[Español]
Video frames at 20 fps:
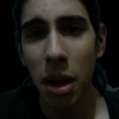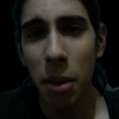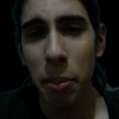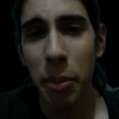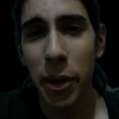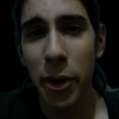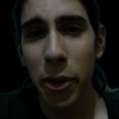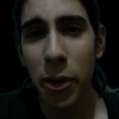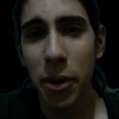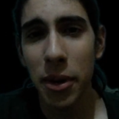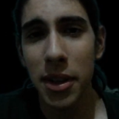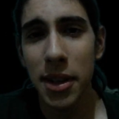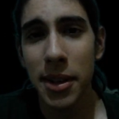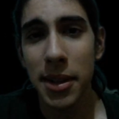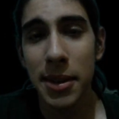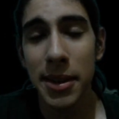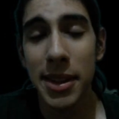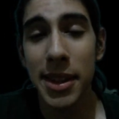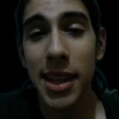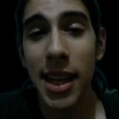Pero,
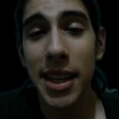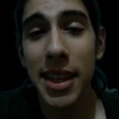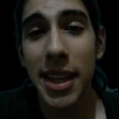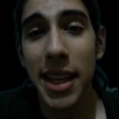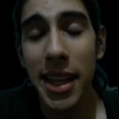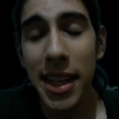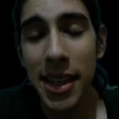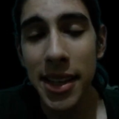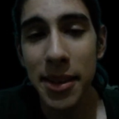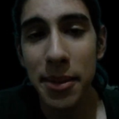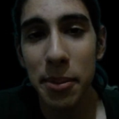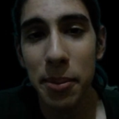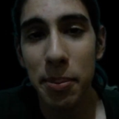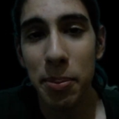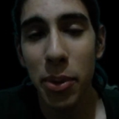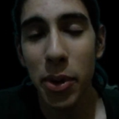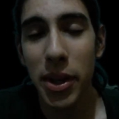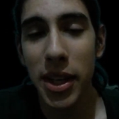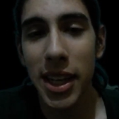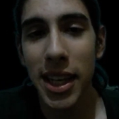tate,
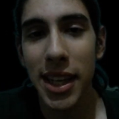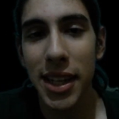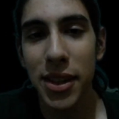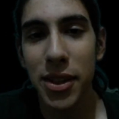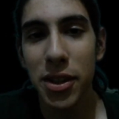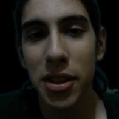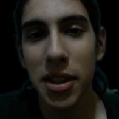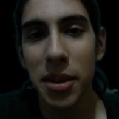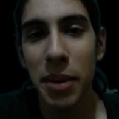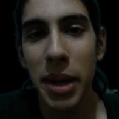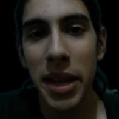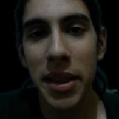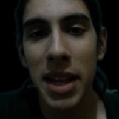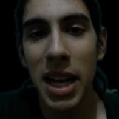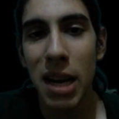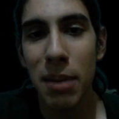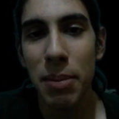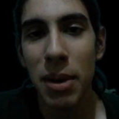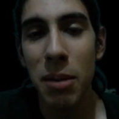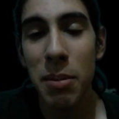porque coge Brian de
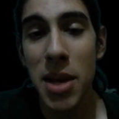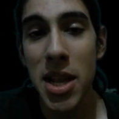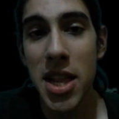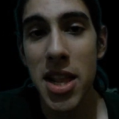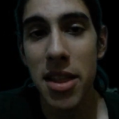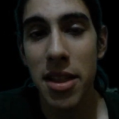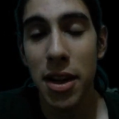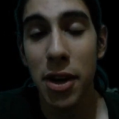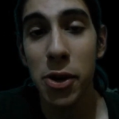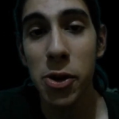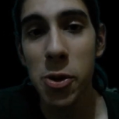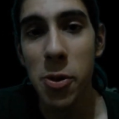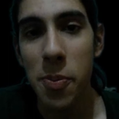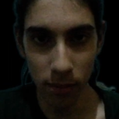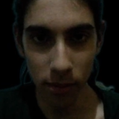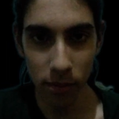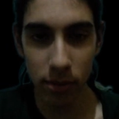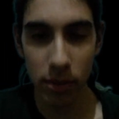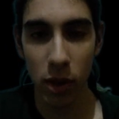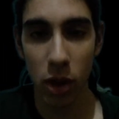la Palma y dice, no,
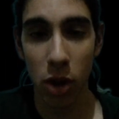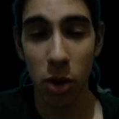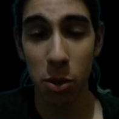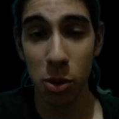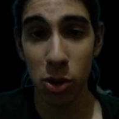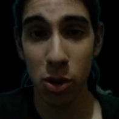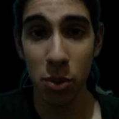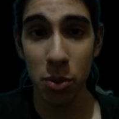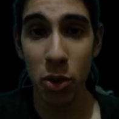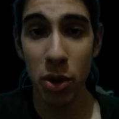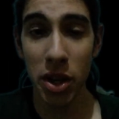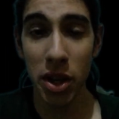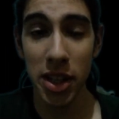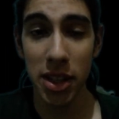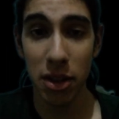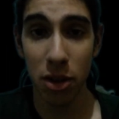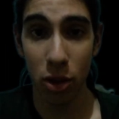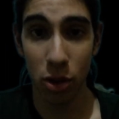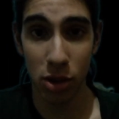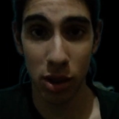como son muy
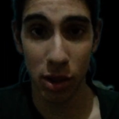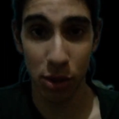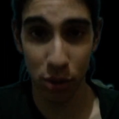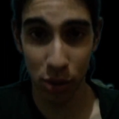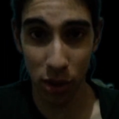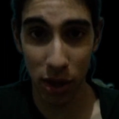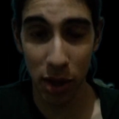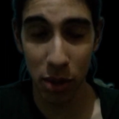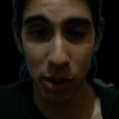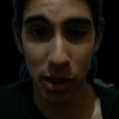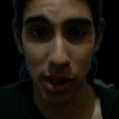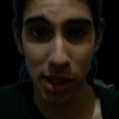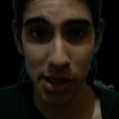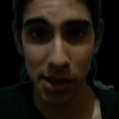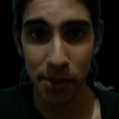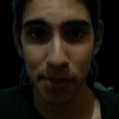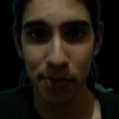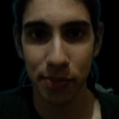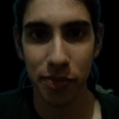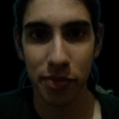listos los astronautas,
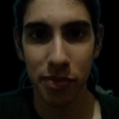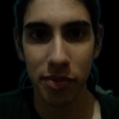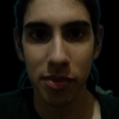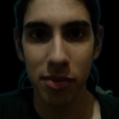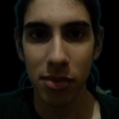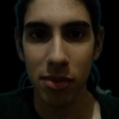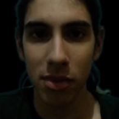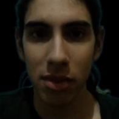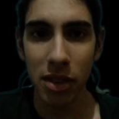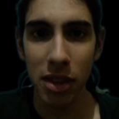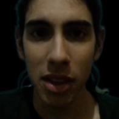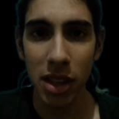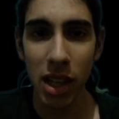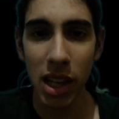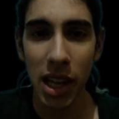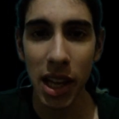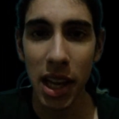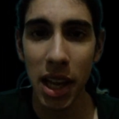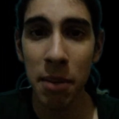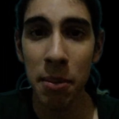
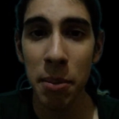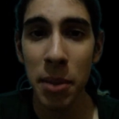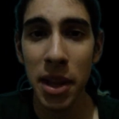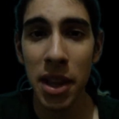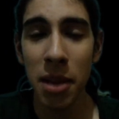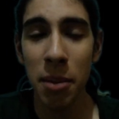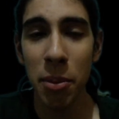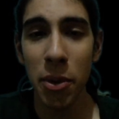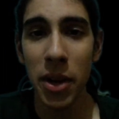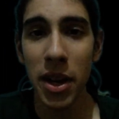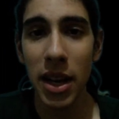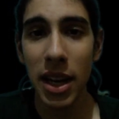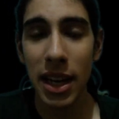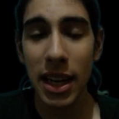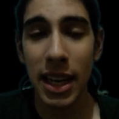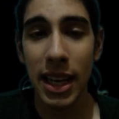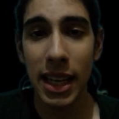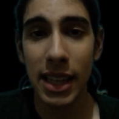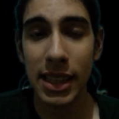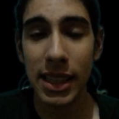en vez de poner
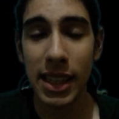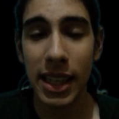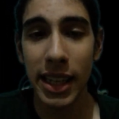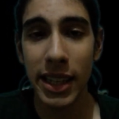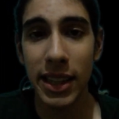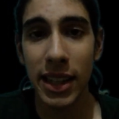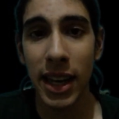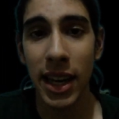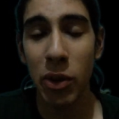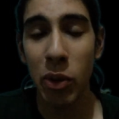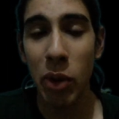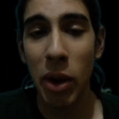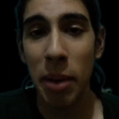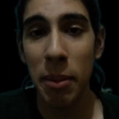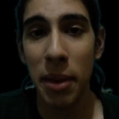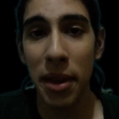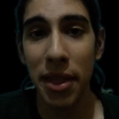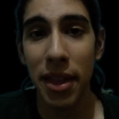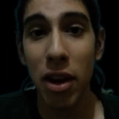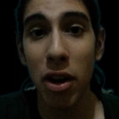que, traen un
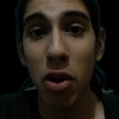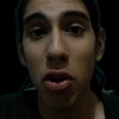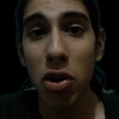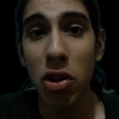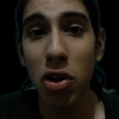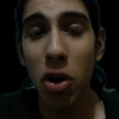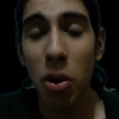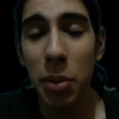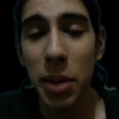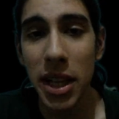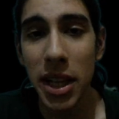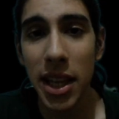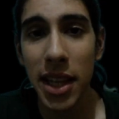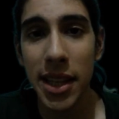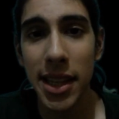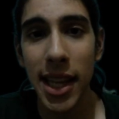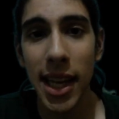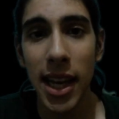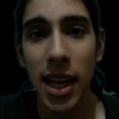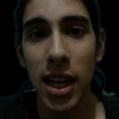almacén con comida y
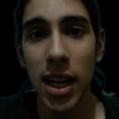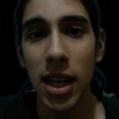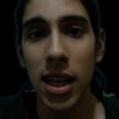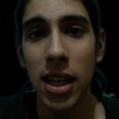tal,